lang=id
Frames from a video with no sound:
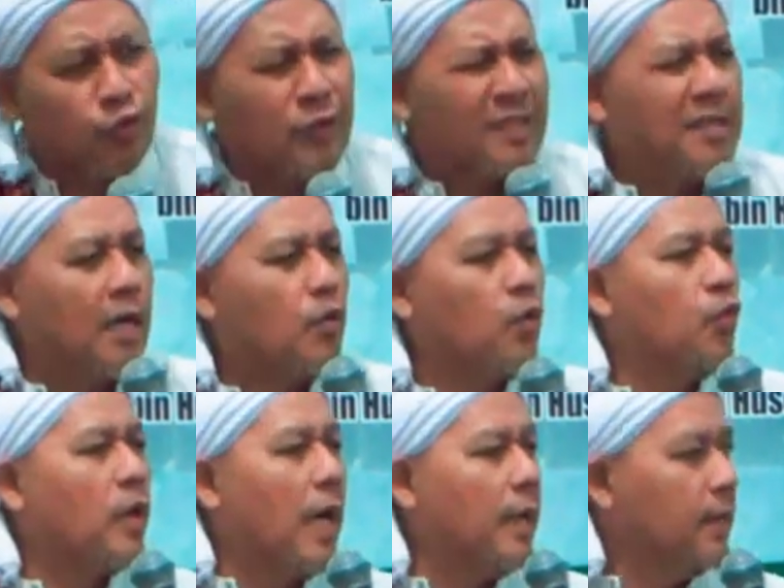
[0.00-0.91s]
untuk
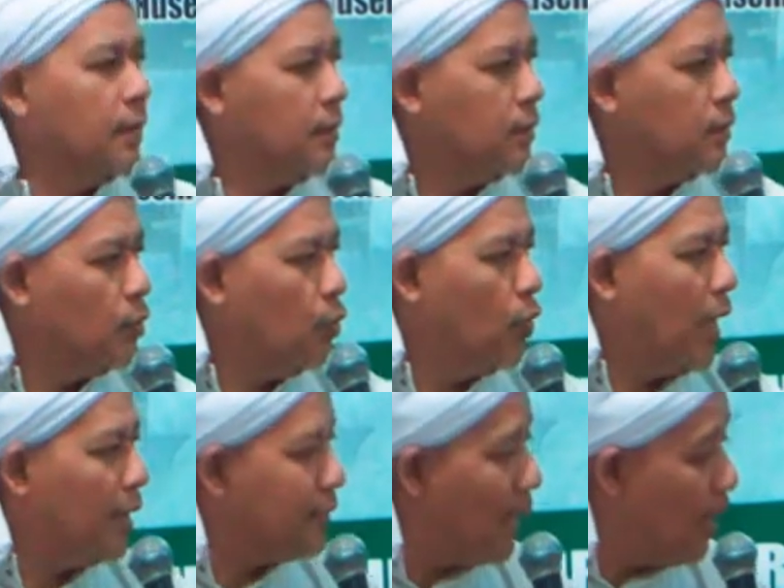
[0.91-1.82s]
tasyakuran
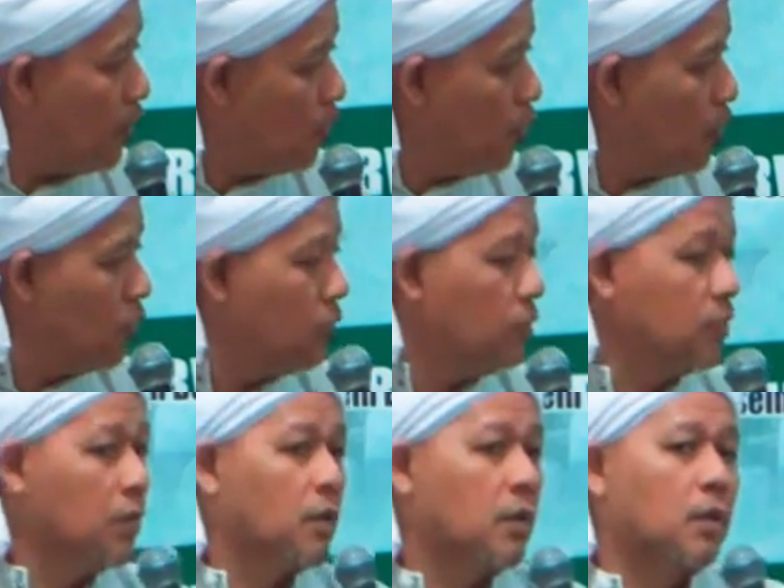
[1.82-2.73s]
ulang tahun,
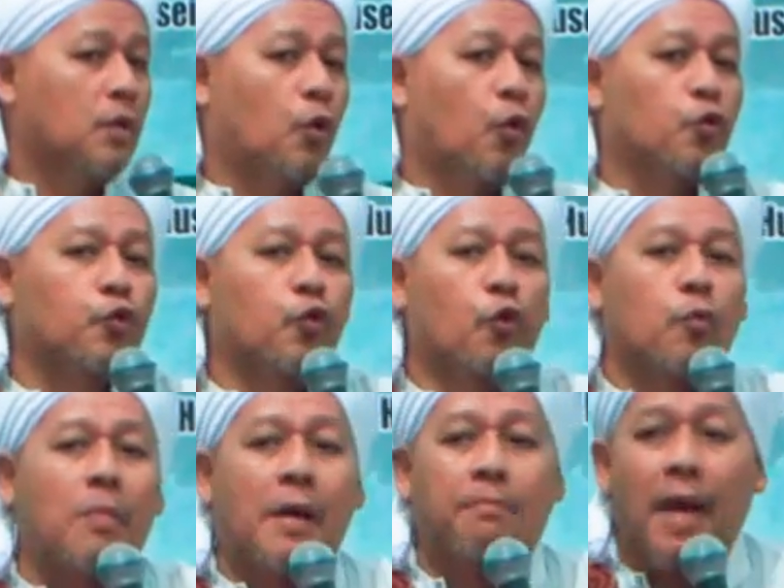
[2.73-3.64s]

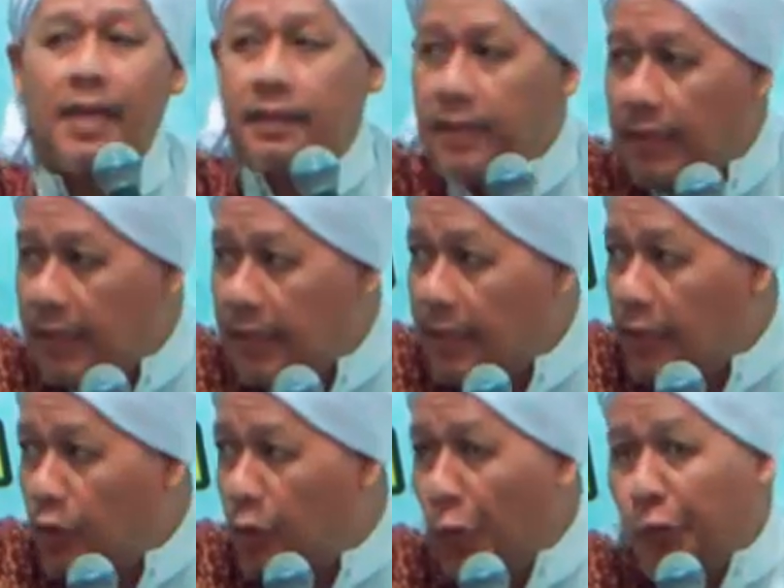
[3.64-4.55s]
untuk
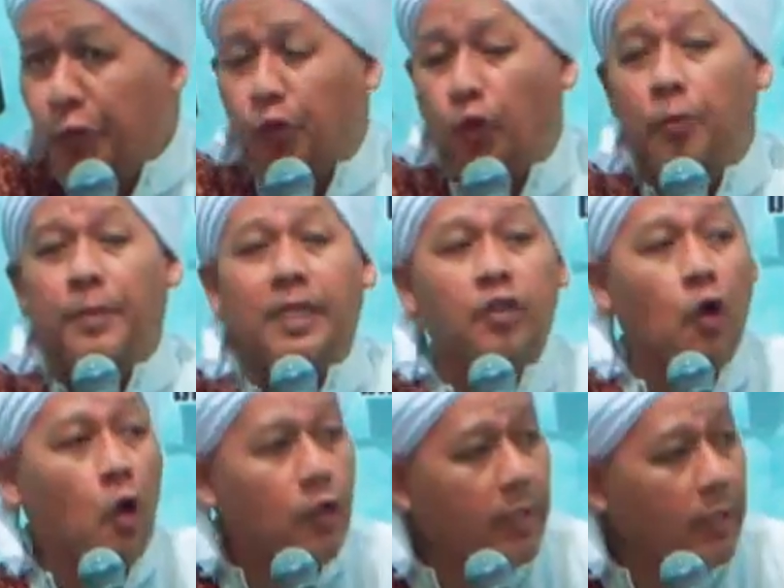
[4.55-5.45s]
mapati, untuk
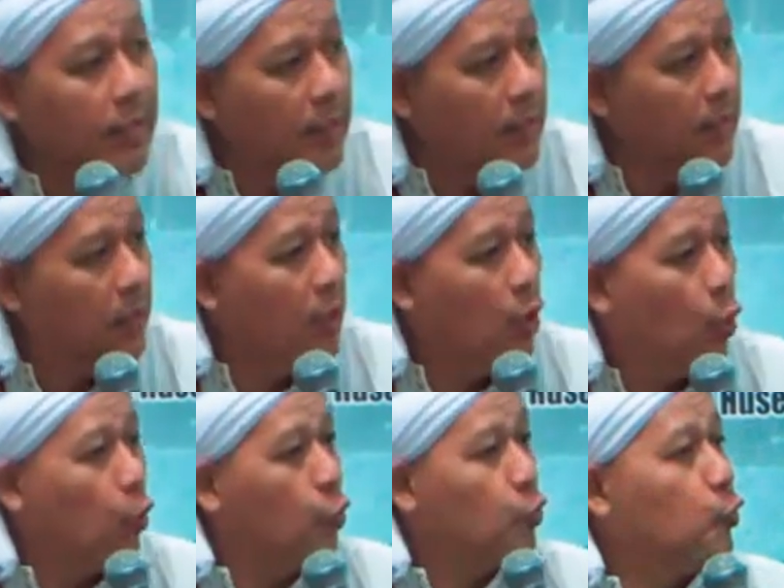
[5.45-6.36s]
mitoni,
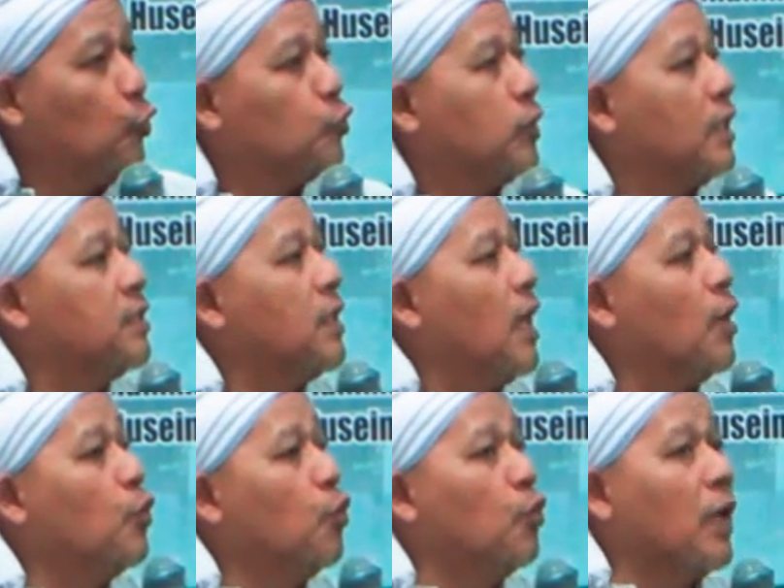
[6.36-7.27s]
untuk
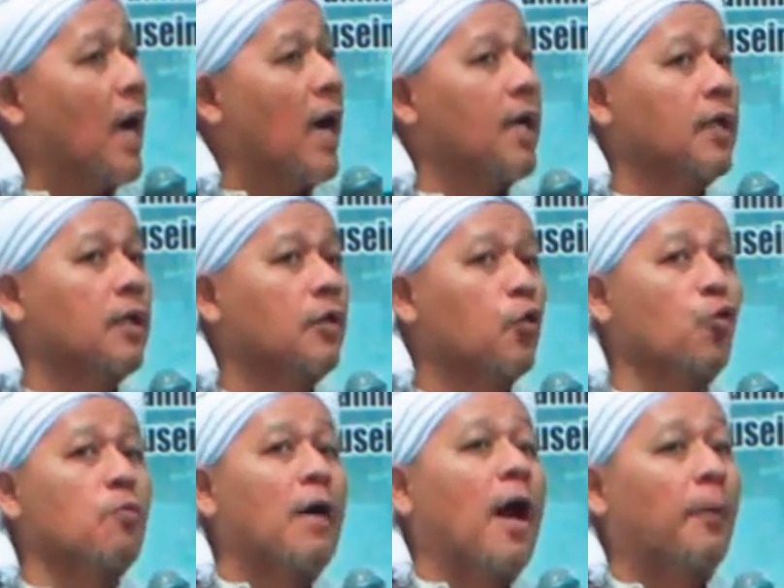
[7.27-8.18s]

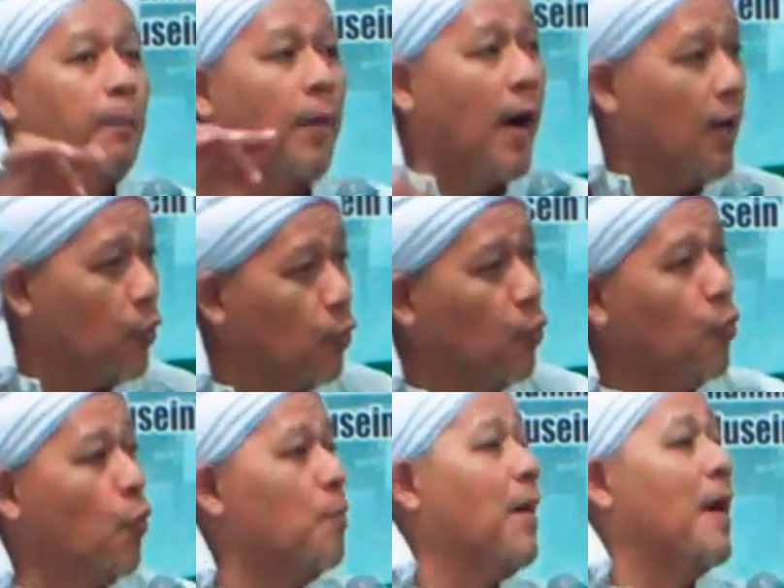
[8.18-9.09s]
tasyakuran rumah
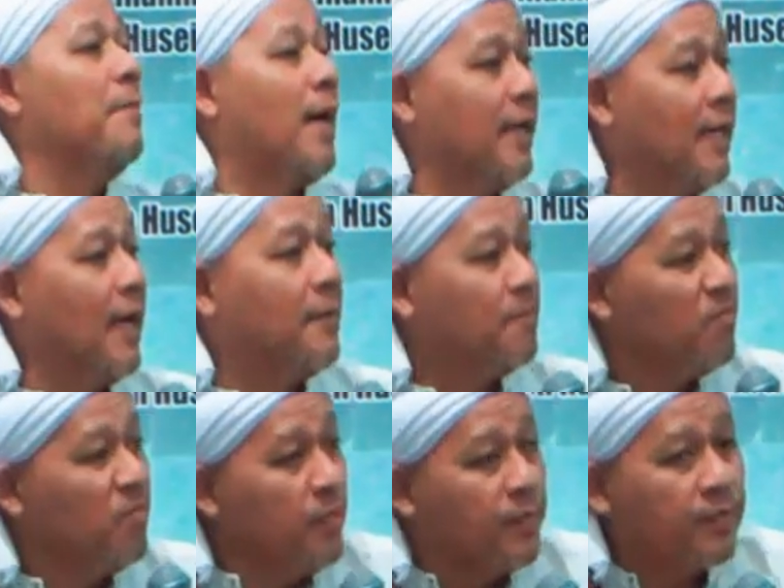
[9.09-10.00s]
baru umpamanya.
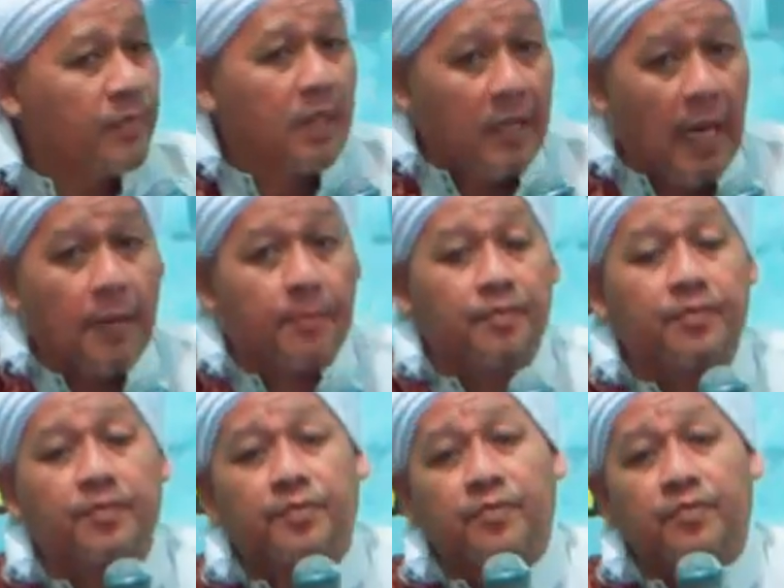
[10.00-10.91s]
Ya.